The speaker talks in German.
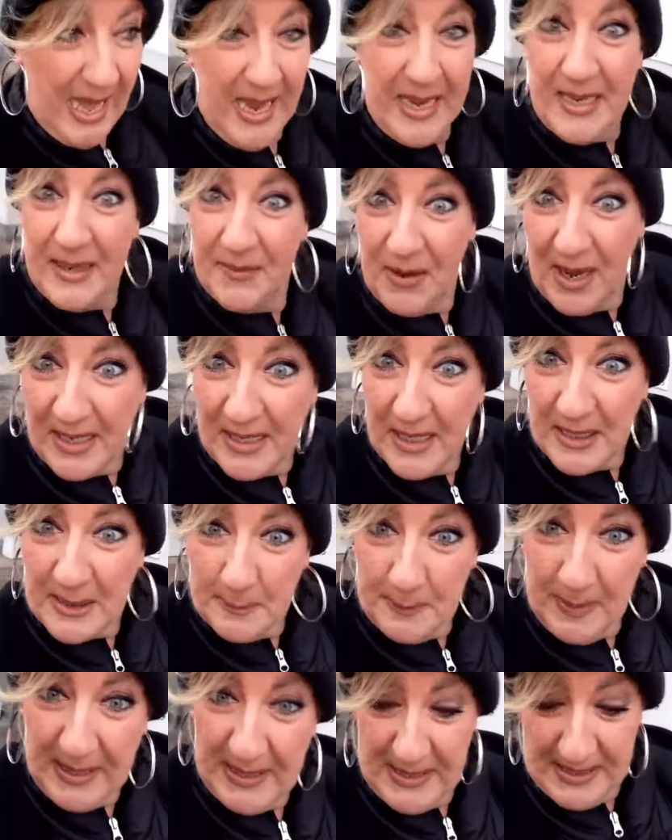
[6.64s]
Ihr
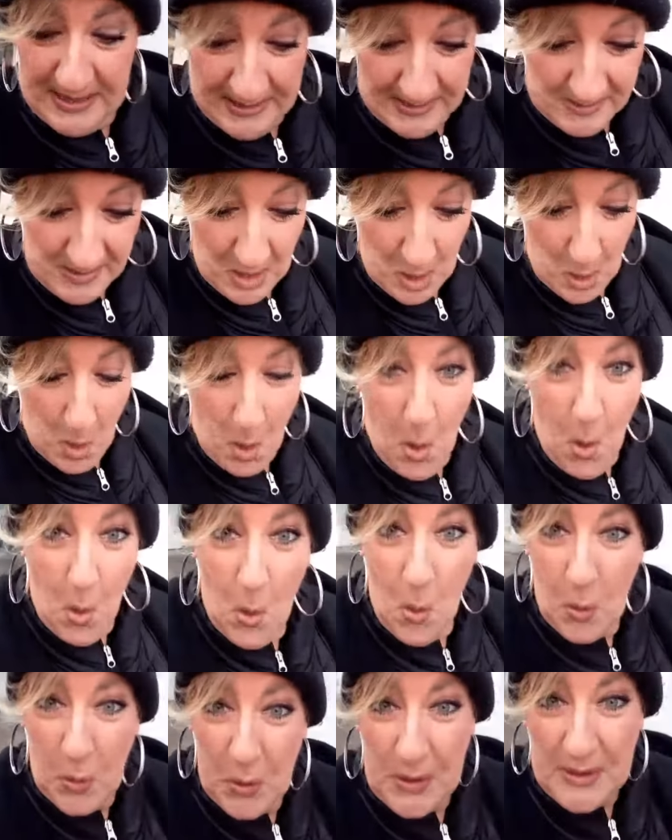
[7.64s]
Weihnachtspäckchen.
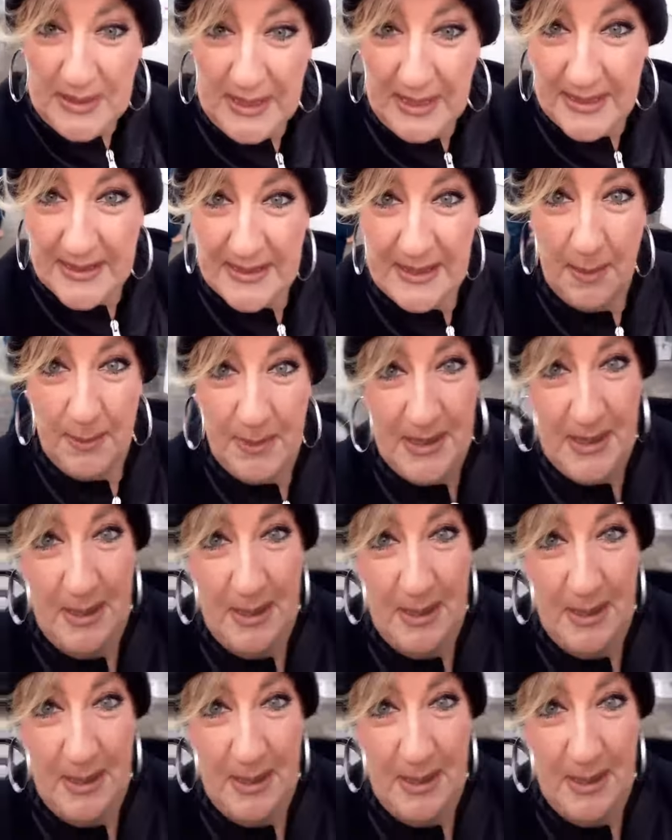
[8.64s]
Und jetzt habe ich